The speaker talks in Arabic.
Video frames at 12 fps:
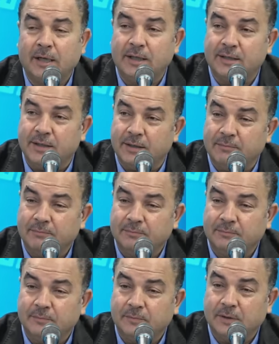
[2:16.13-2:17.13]
رئيسي
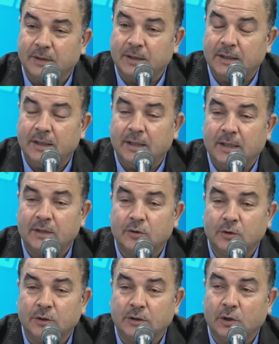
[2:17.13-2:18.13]
إلى
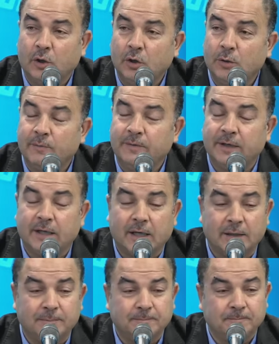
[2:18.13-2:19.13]
سدة الحكم في
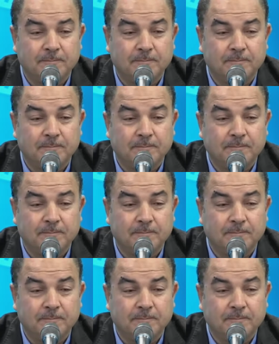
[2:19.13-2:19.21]
إيران